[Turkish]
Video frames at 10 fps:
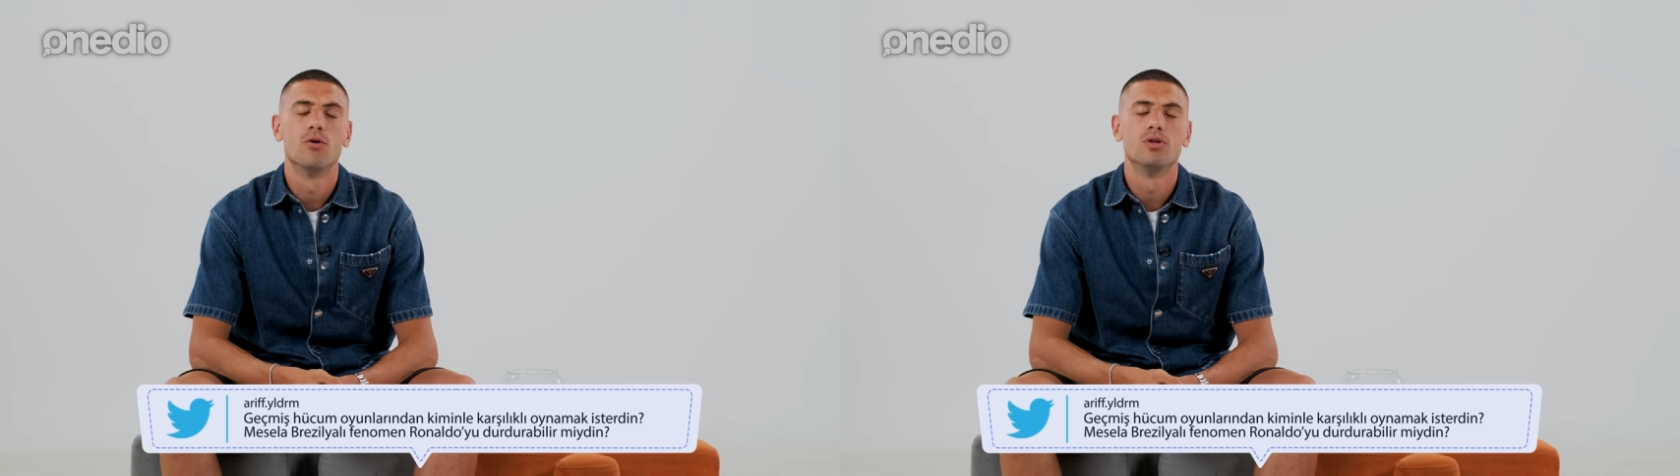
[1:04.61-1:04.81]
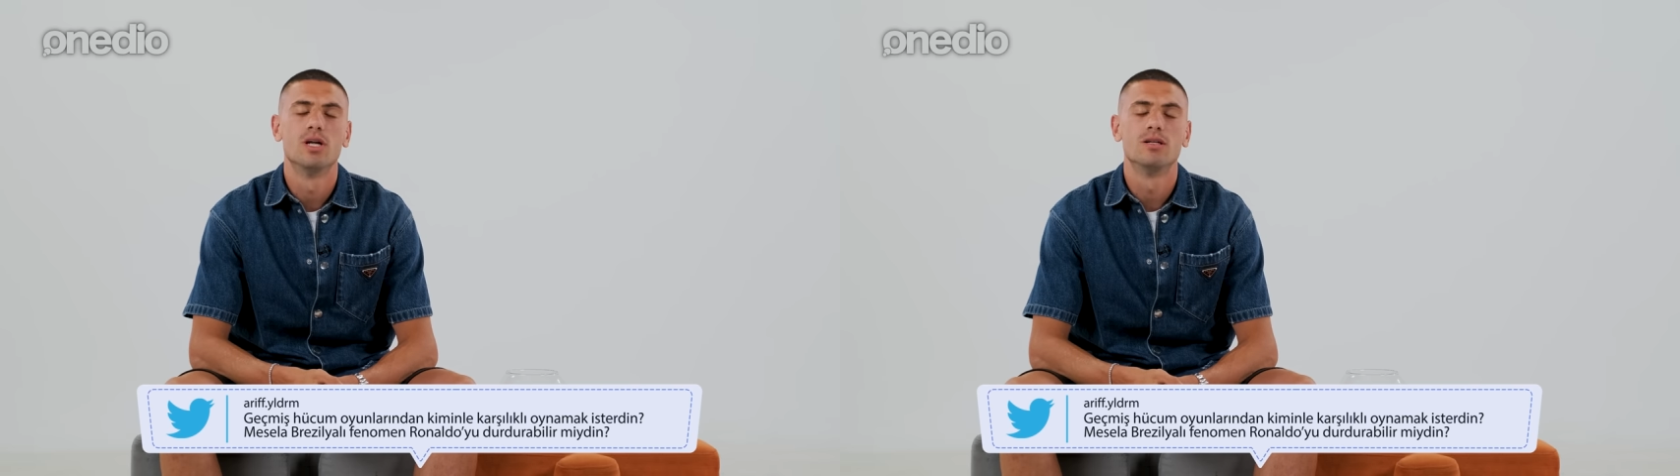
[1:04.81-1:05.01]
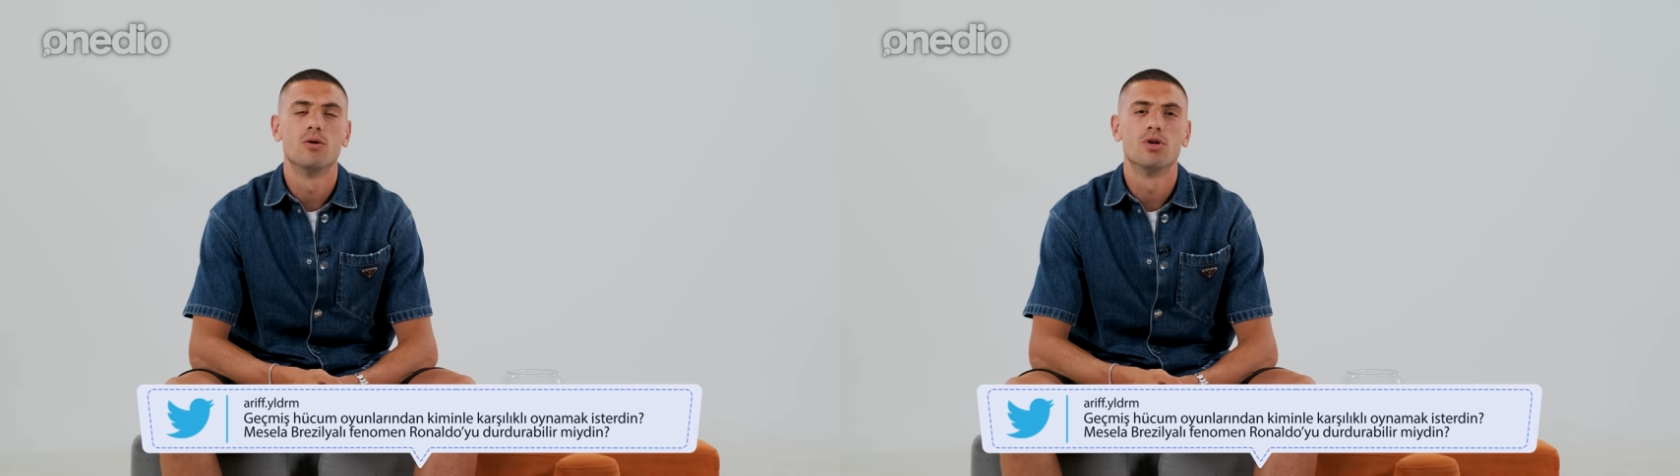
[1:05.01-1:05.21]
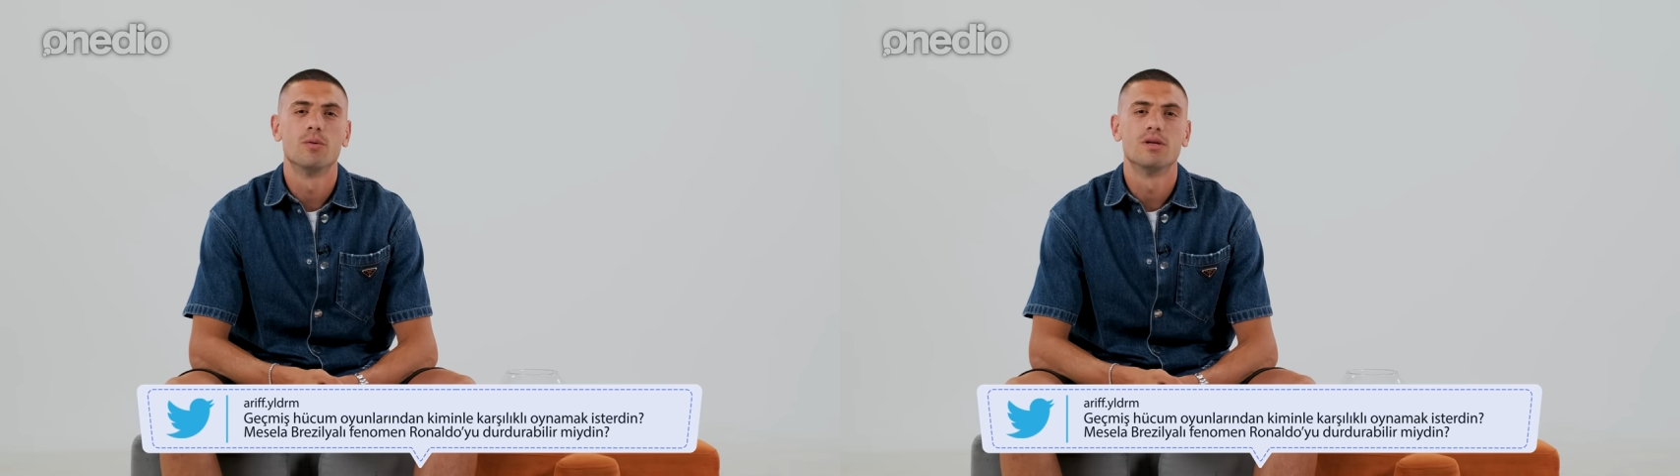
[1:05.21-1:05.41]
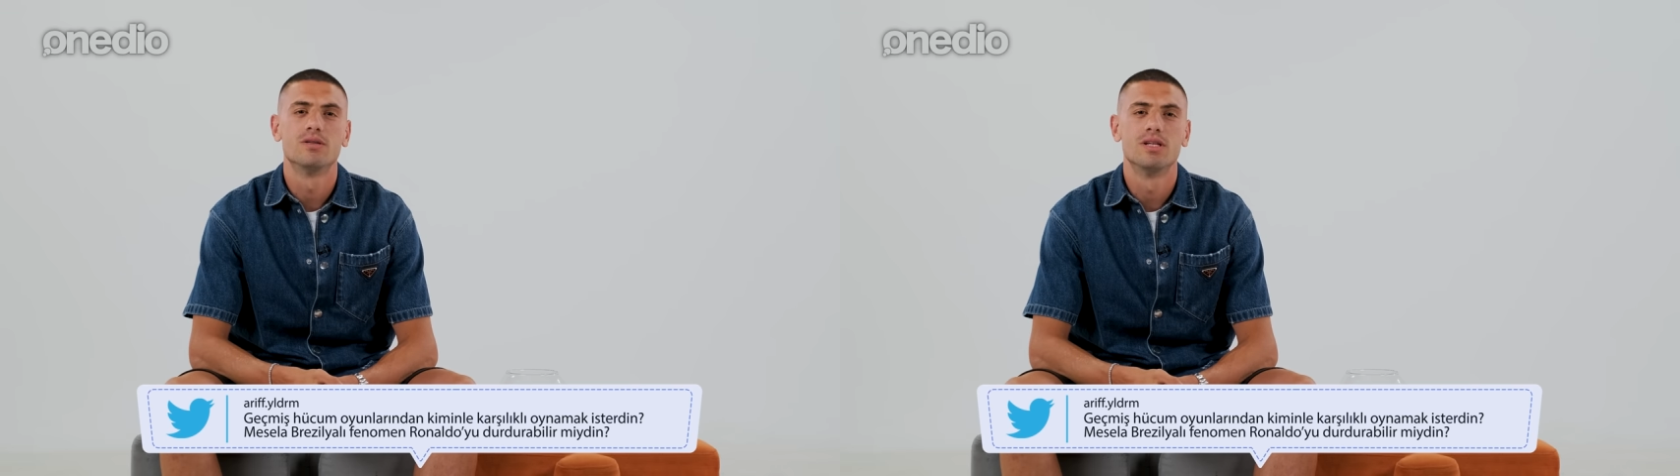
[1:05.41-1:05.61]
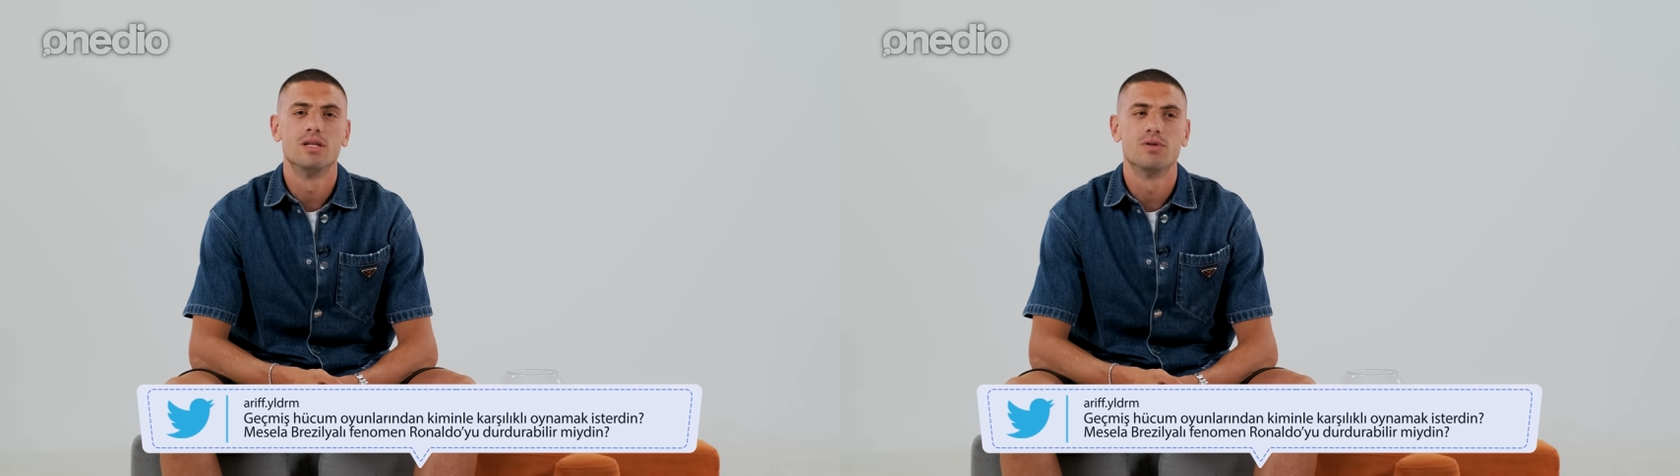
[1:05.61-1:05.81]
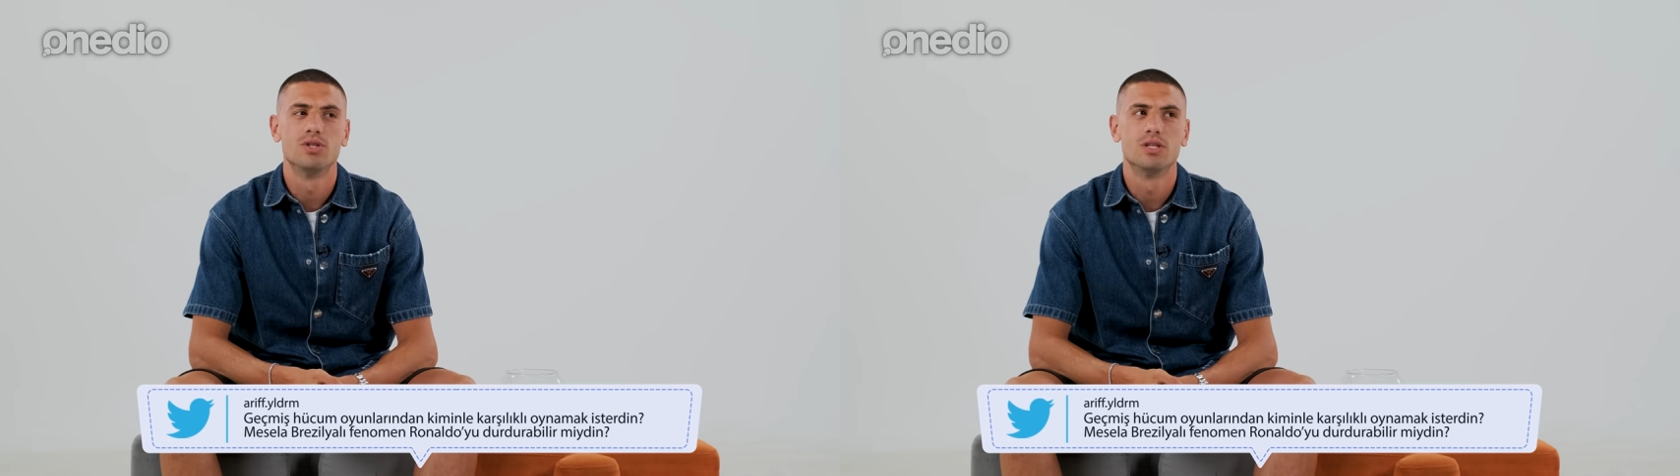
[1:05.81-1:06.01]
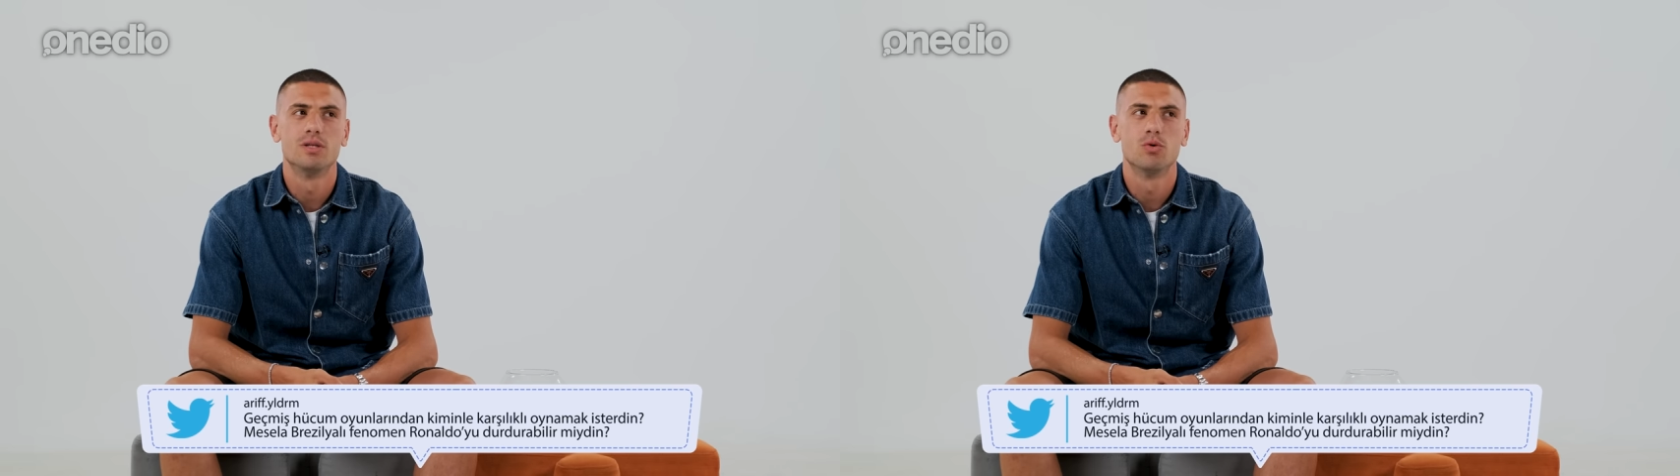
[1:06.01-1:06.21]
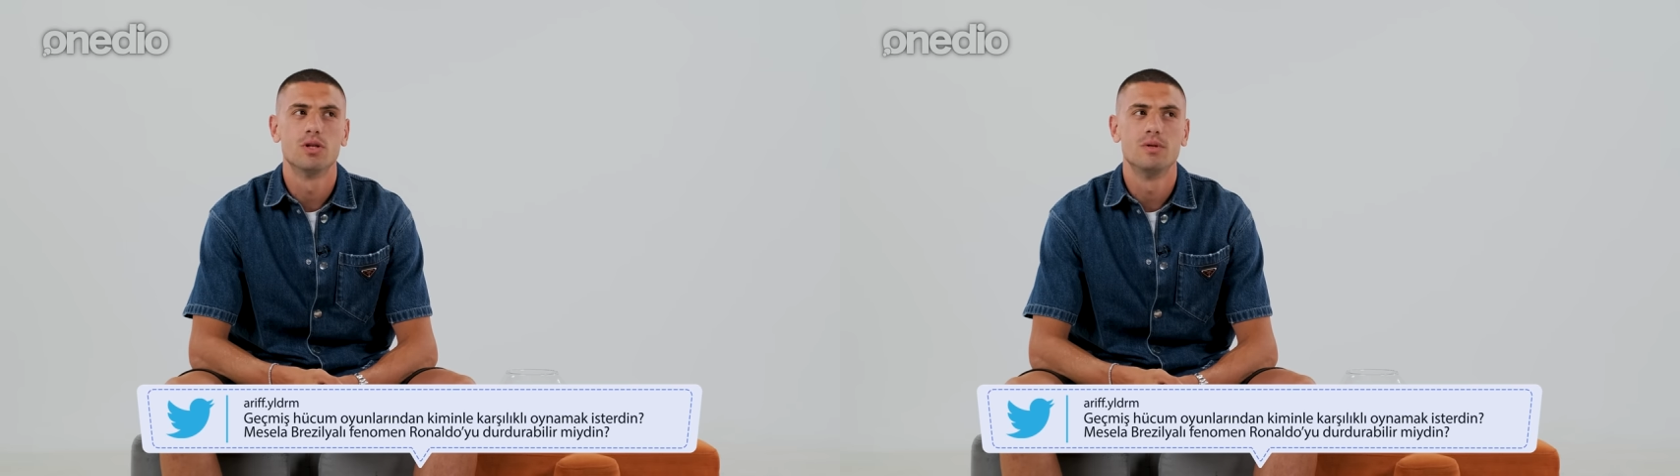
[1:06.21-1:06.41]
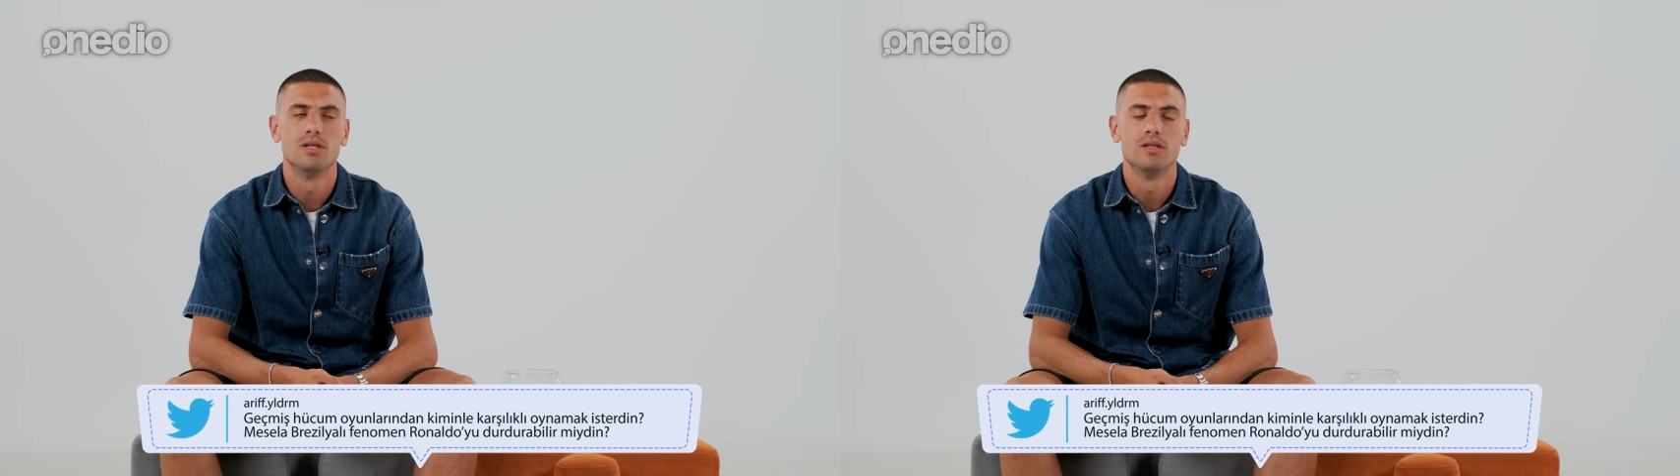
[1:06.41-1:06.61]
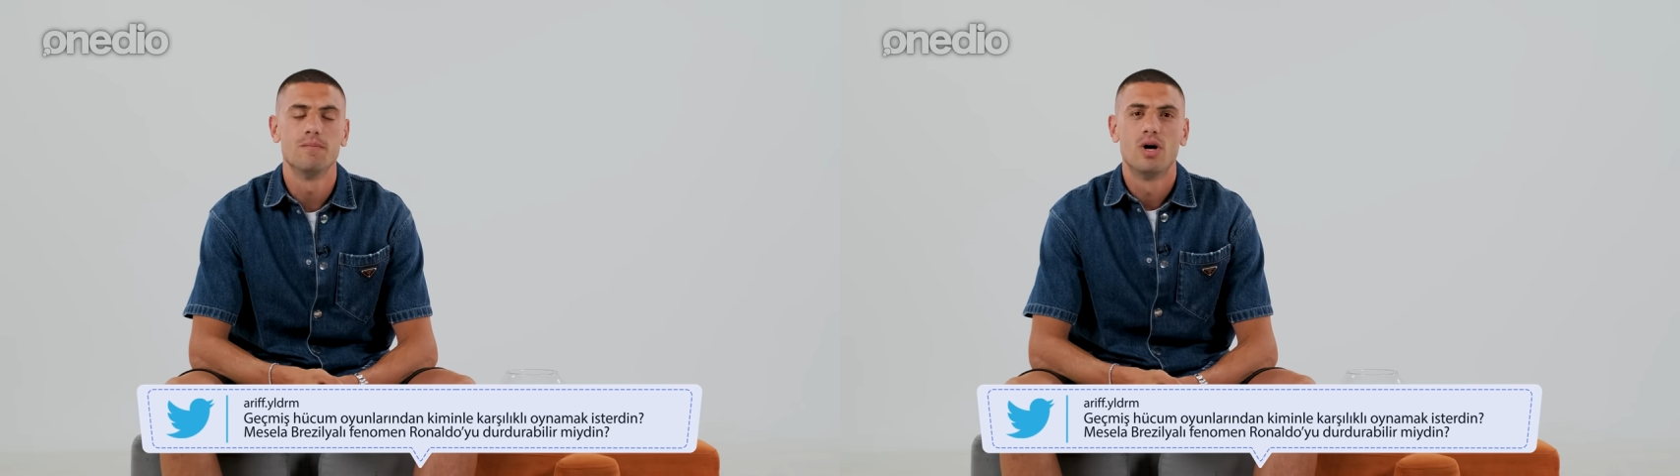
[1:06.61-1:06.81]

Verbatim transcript: Özellikle oynamak istediğim kişi kim olabilir?